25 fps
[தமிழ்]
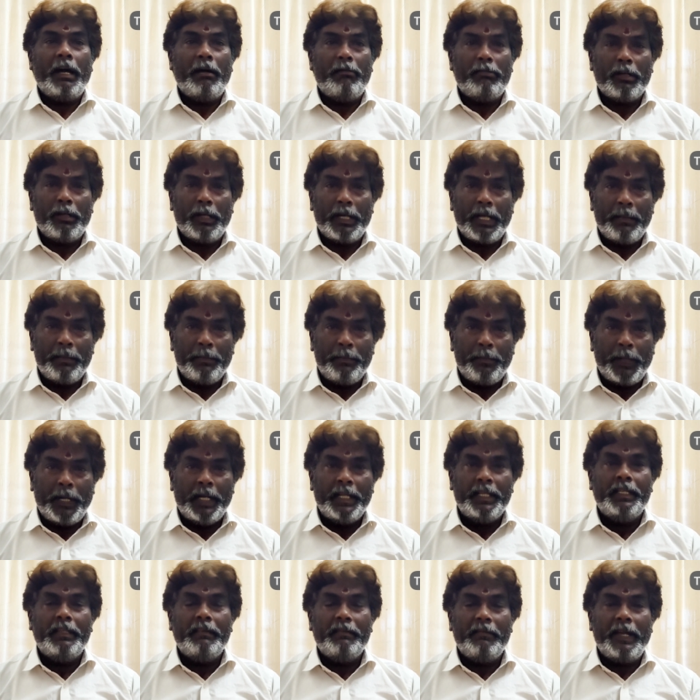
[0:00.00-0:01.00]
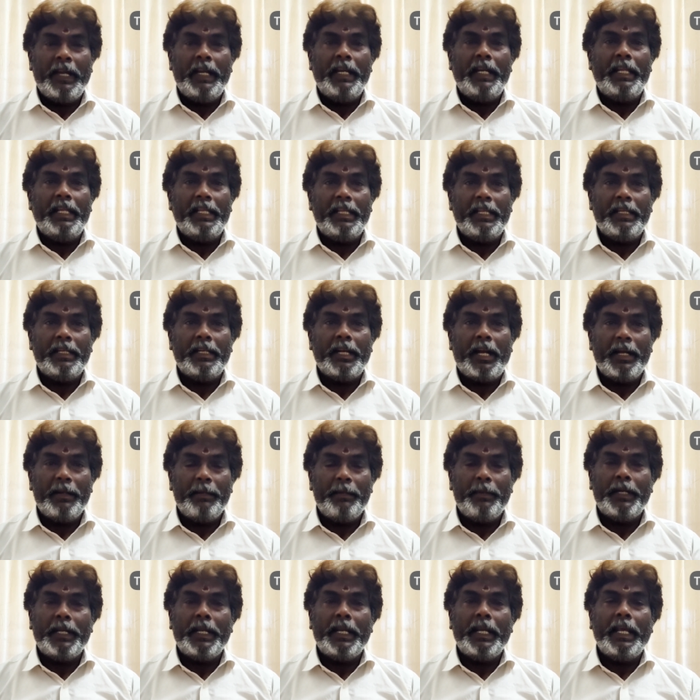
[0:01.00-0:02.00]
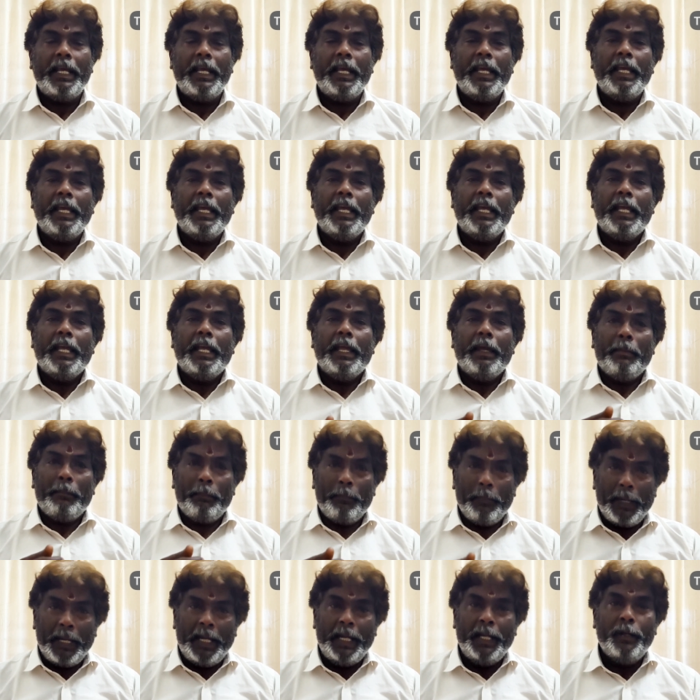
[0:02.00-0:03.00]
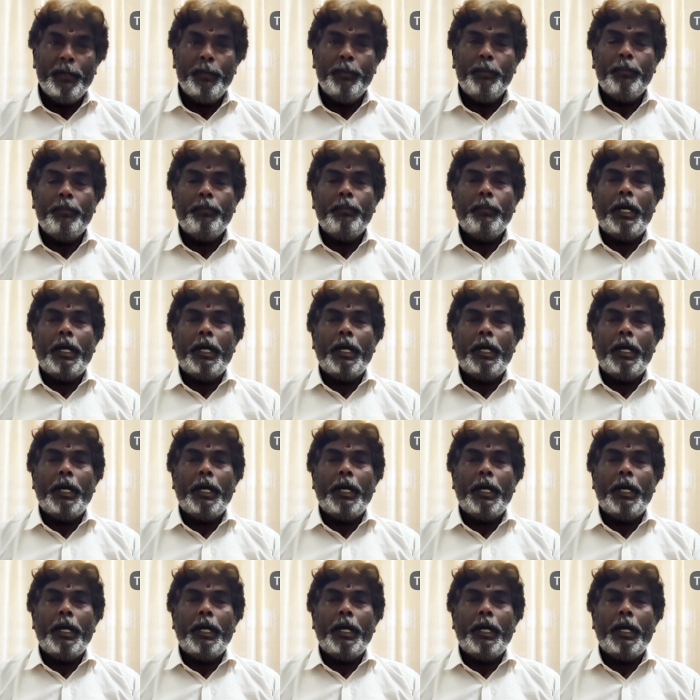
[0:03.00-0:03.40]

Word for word: அவர்களிடம் பணிந்து வேண்டியதன் அடிப்படையிலே மீண்டும்